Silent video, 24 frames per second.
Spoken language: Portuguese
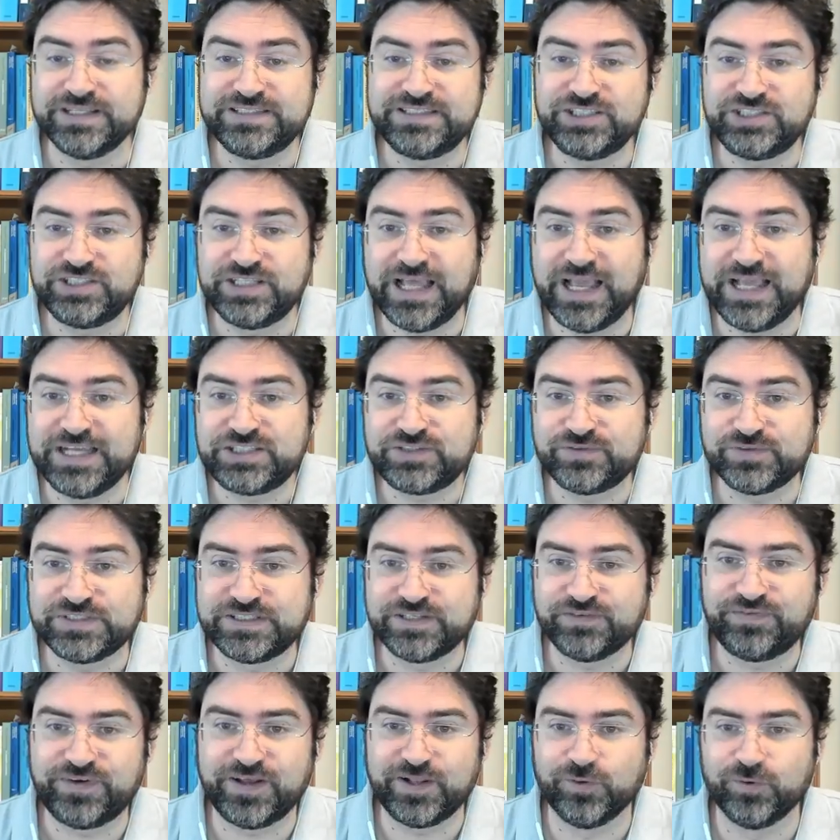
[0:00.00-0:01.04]
Esses 10 que
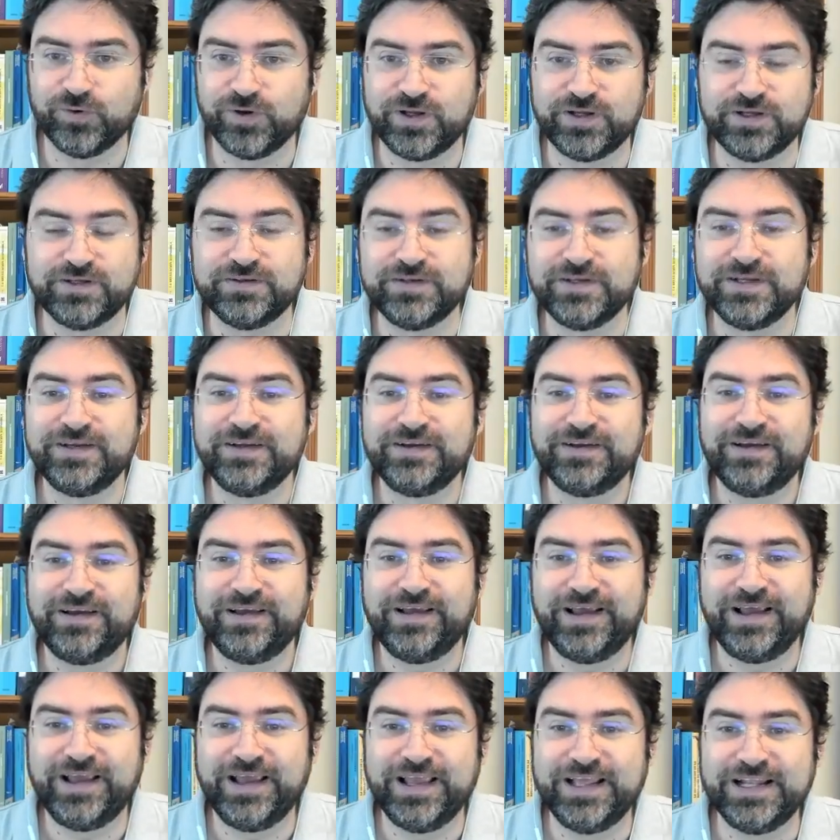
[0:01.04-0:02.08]
você falou valor,
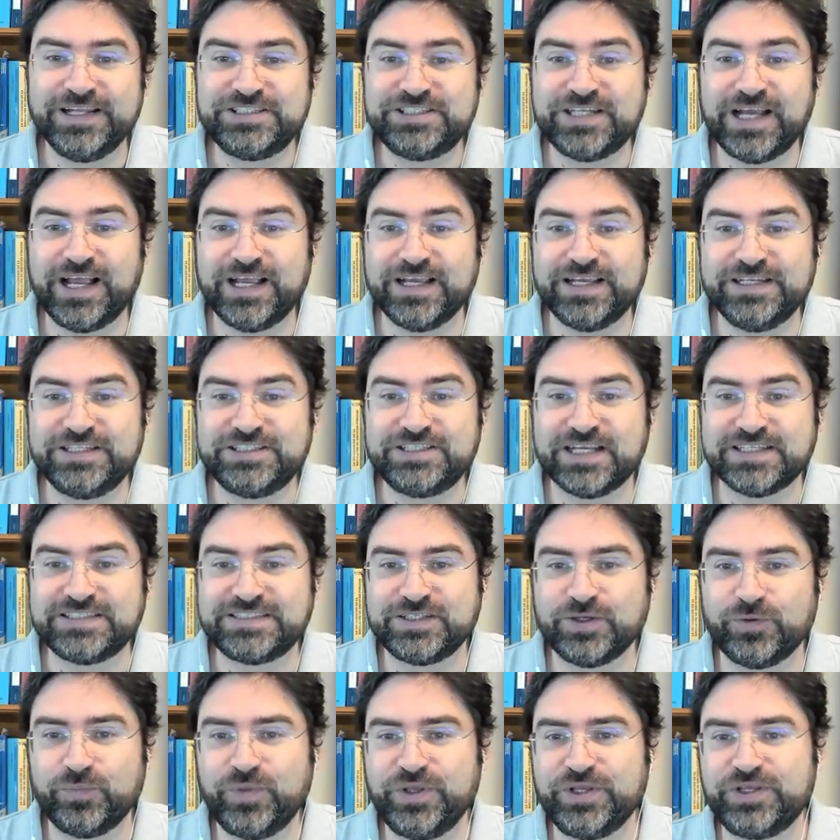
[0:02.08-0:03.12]
é, eles, já, eles já
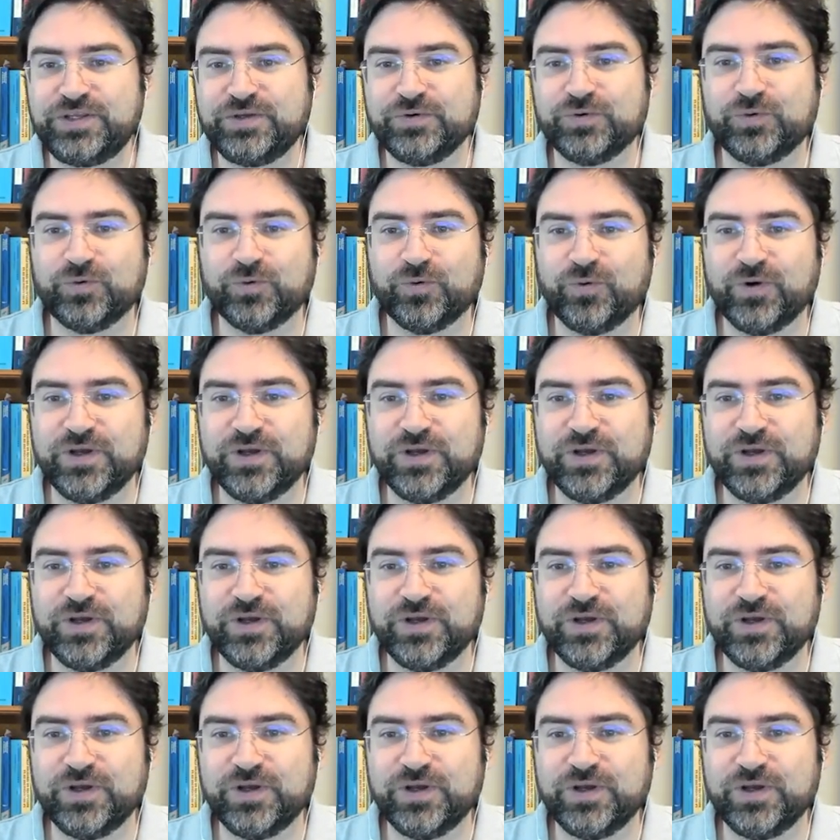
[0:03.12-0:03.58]
são meio que o,